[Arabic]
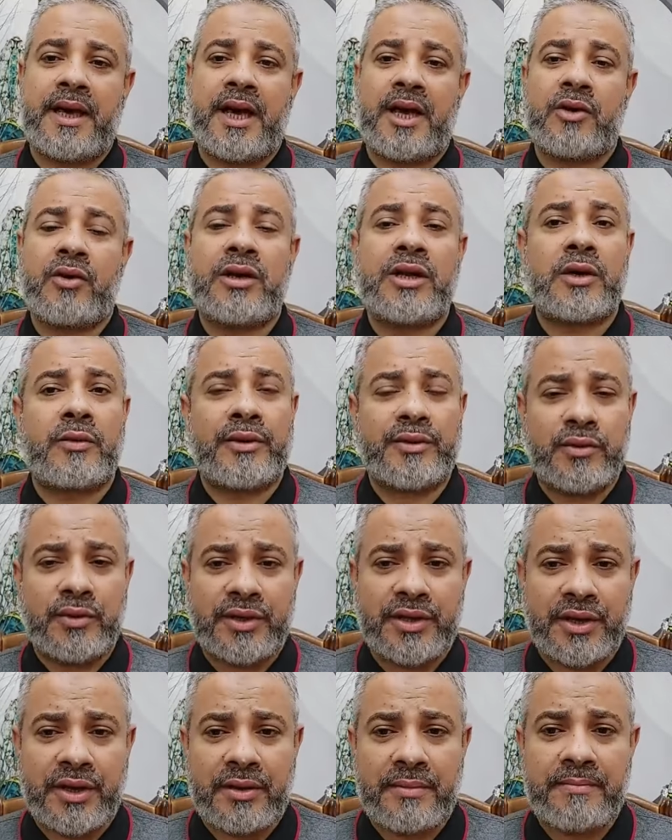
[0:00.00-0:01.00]
أيها الإخوة
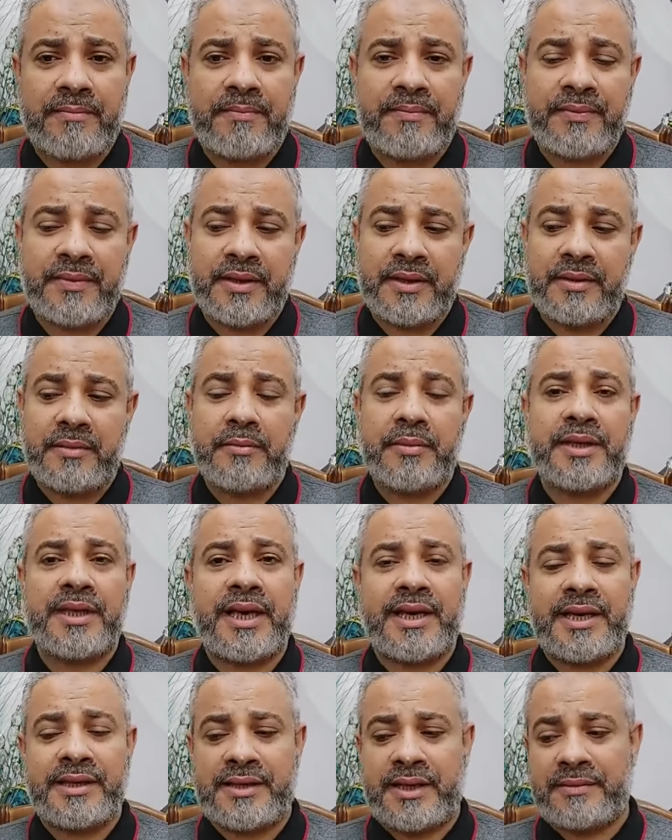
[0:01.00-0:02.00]
الكرام
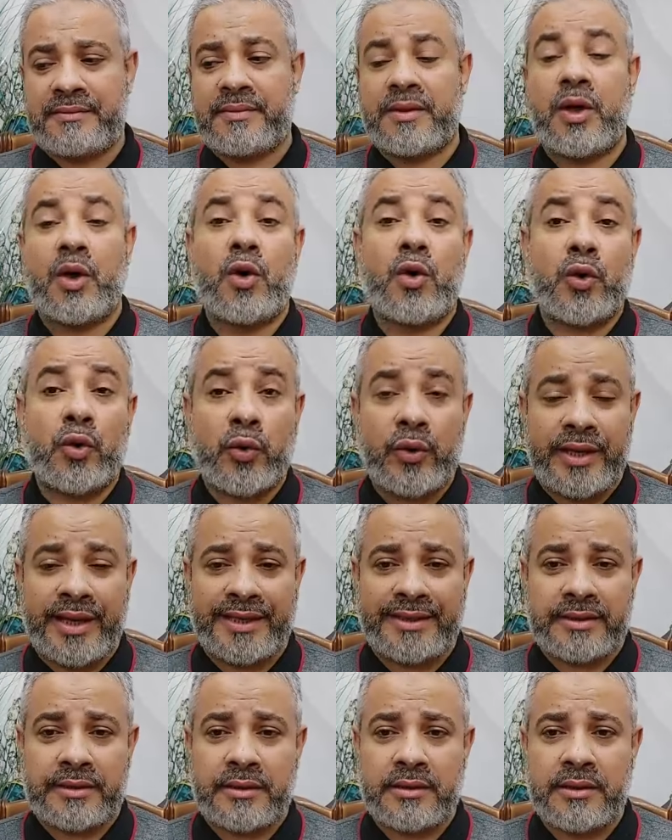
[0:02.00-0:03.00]
بداية
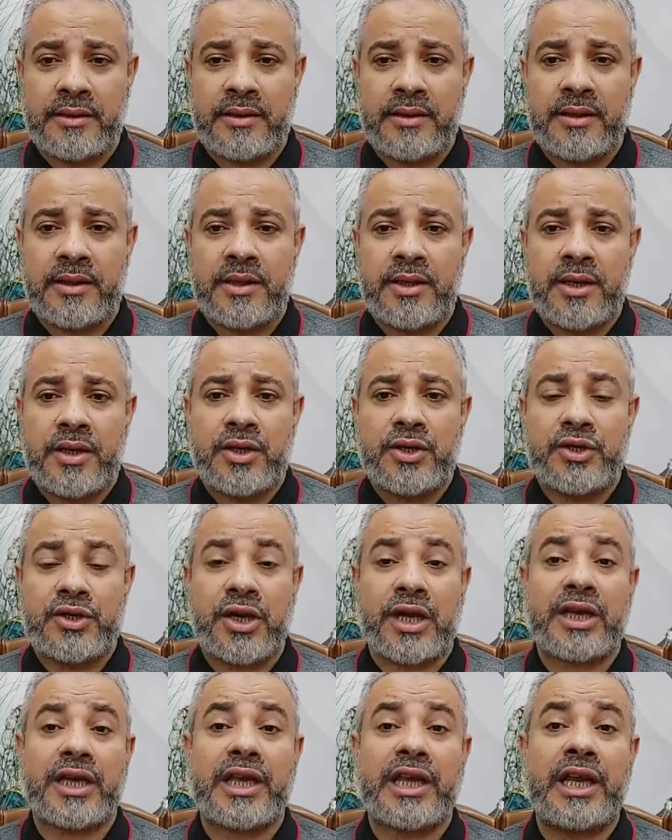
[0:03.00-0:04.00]
رؤية
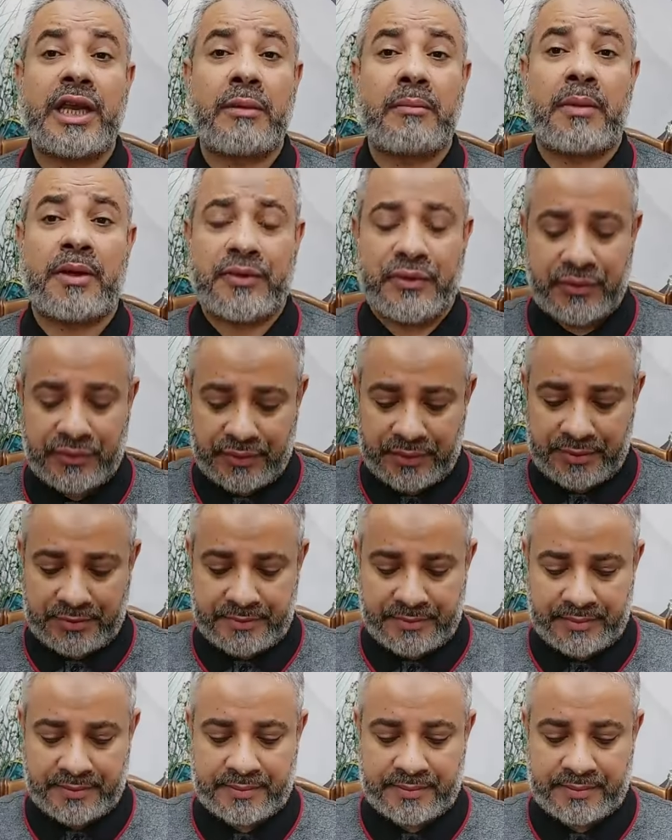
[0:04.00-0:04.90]
شق البطن